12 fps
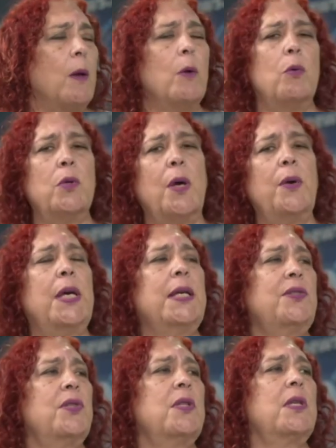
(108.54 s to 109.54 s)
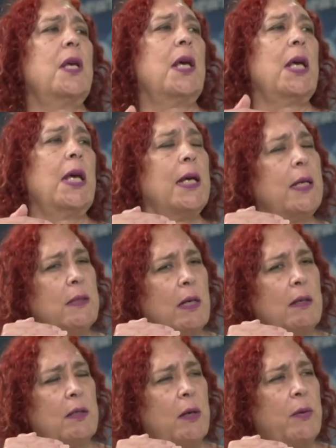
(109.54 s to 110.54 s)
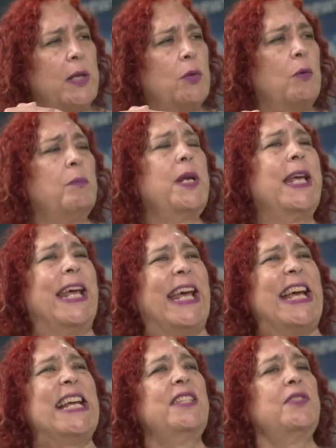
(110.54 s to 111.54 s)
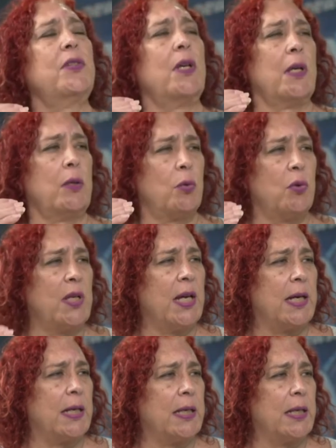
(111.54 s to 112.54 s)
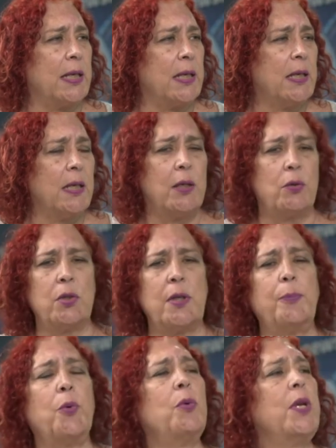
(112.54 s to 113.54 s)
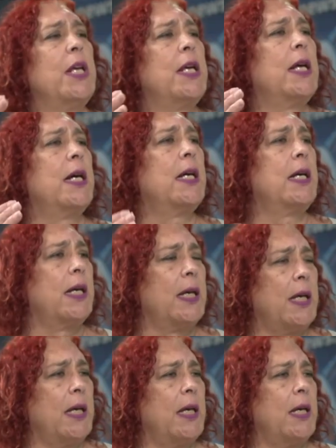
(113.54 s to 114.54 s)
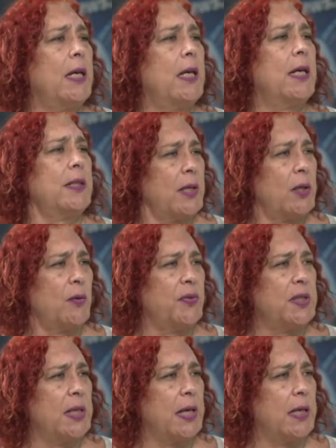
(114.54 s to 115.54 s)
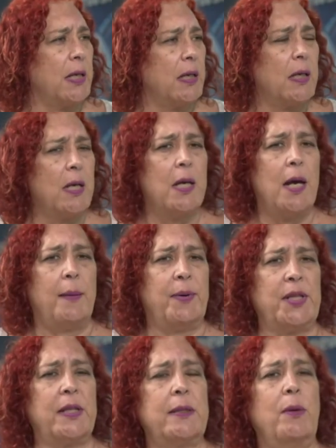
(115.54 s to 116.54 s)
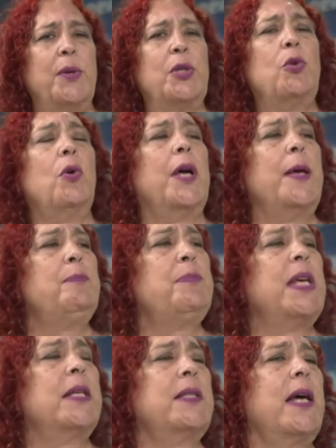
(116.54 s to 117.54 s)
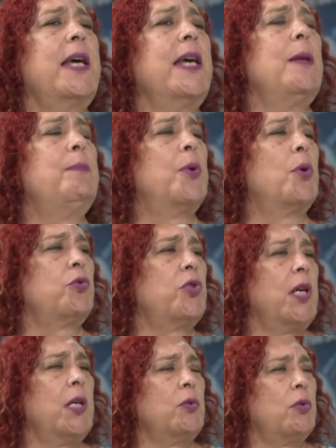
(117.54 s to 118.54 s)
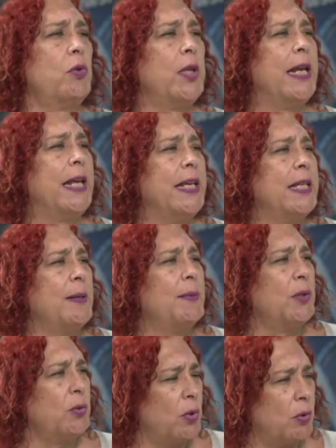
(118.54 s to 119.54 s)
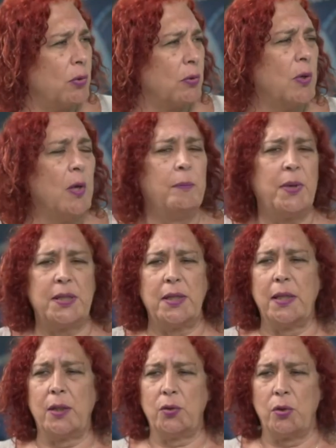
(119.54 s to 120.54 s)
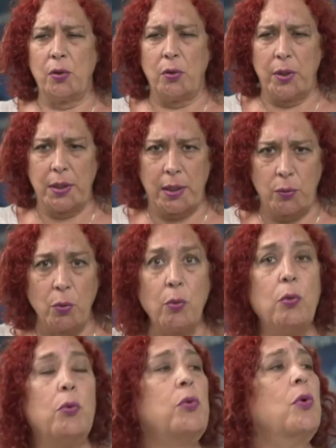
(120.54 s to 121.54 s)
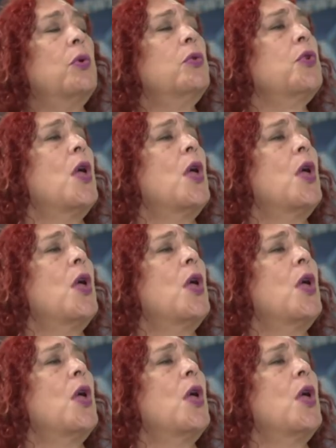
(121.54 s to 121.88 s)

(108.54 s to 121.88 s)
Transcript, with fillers: Una vez que esa reserva de nombre es estudiada, entonces se publica en Gaceta Oficial. A partir de ese momento empieza el proceso de legitimación, presentación de los estatutos,